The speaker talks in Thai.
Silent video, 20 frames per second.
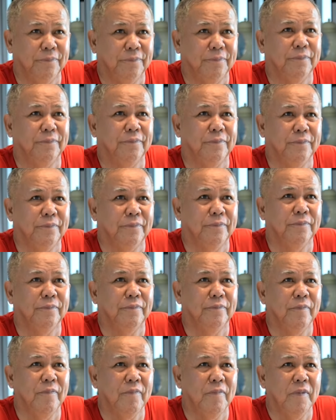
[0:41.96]
ลึกๆยังคิดถึง
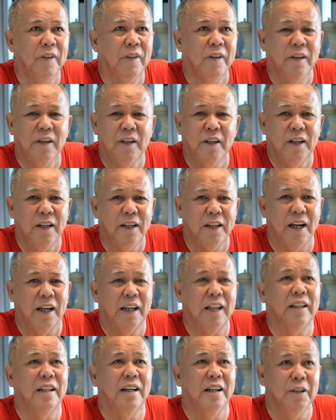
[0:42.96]
ท่านอยู่ไหมครับ ยัง
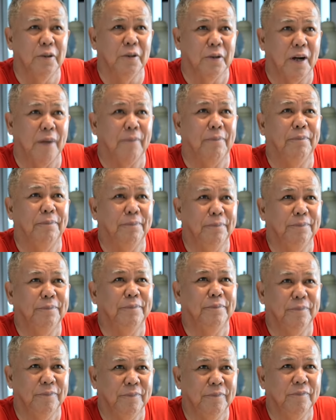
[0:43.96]
คิดถึงอยู่ครับ
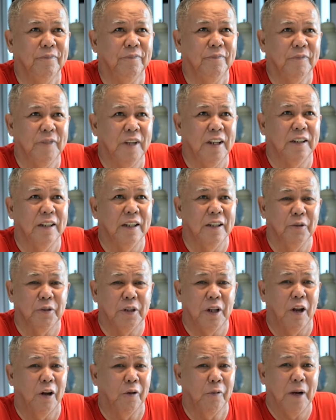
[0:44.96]
คิดถึงอยู่
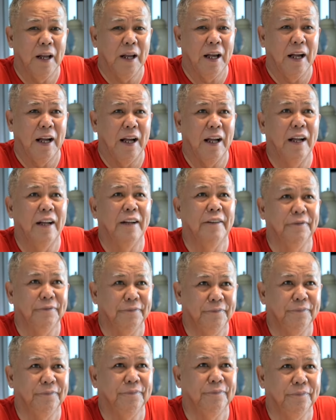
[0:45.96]
ตลอดเวลา
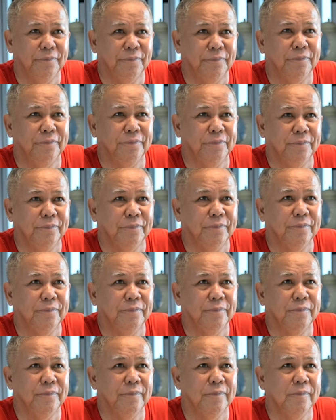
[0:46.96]
ที่ผ่าน
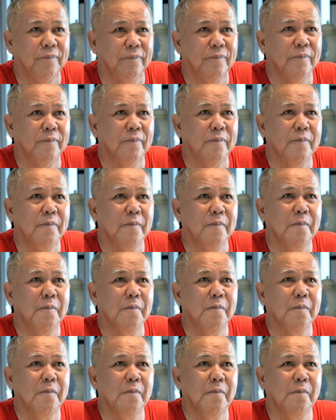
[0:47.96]
มาเนี่ยเคยร่
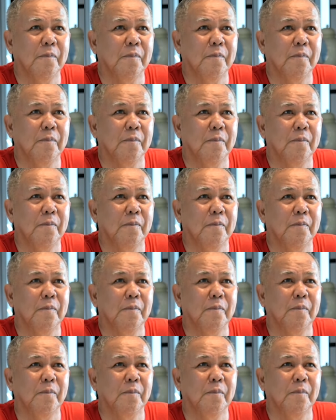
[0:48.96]
วมอุดมการต่อ
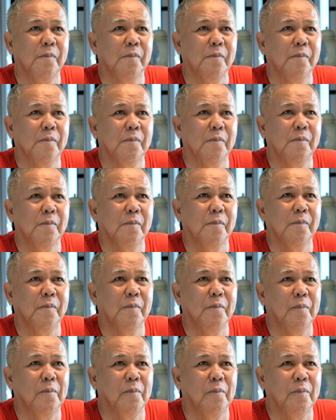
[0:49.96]
สู้กับท่านมา
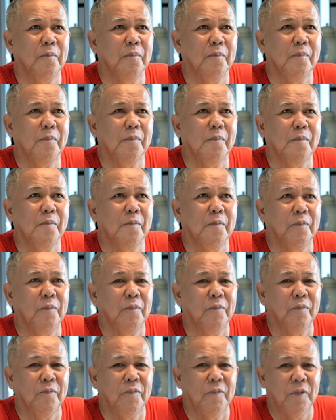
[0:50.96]
เรื่องอะไรบ้างครับ
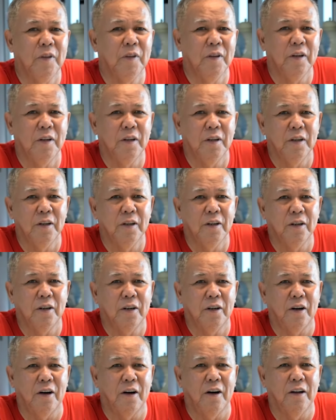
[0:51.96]

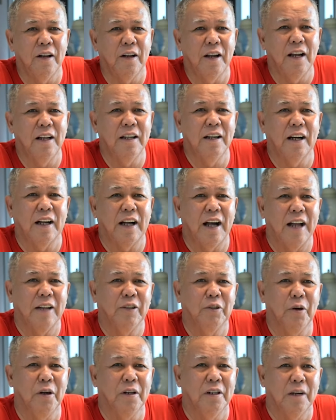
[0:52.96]
ก็ในเรื่องการ
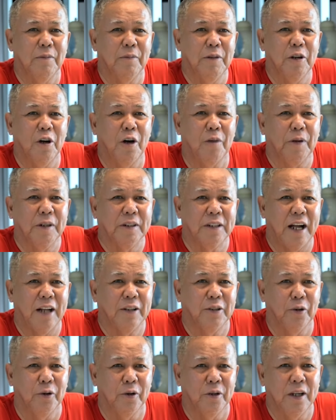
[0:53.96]
ช่วยเหลือพี่น้องประชา
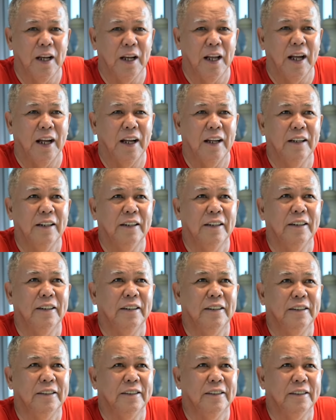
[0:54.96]
ชนนี่แหละ
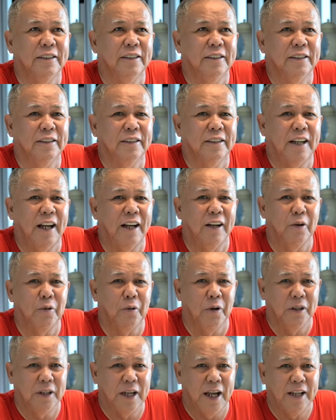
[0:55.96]
ท่านก็
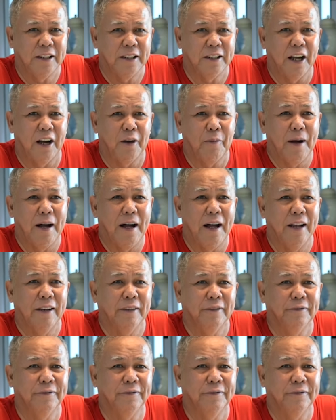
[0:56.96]
ห่วงใยชาวบ้าน